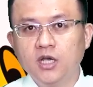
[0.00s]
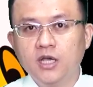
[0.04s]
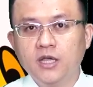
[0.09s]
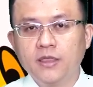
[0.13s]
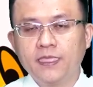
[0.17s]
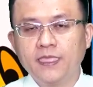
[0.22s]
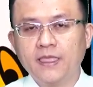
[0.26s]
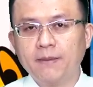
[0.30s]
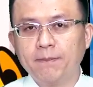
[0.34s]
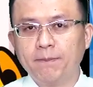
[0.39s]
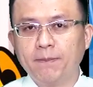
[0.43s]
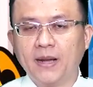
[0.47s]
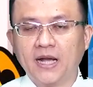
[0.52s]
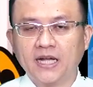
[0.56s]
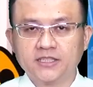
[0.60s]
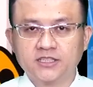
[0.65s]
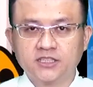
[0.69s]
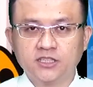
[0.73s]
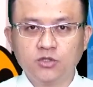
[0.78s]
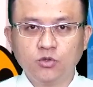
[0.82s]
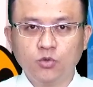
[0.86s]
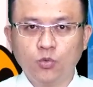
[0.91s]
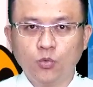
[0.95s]
那钯
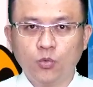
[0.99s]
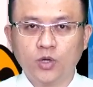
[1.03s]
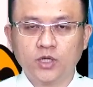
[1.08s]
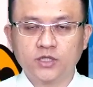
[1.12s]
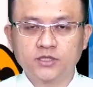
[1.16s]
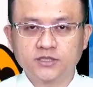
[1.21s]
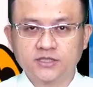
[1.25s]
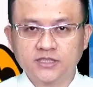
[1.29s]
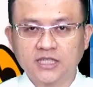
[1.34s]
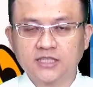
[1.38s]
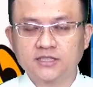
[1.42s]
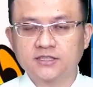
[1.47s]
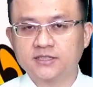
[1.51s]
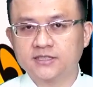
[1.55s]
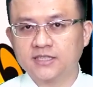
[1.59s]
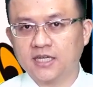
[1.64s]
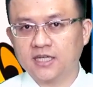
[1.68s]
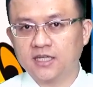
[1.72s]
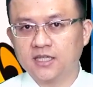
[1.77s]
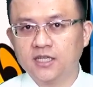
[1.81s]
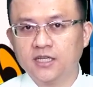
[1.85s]
金往上涨，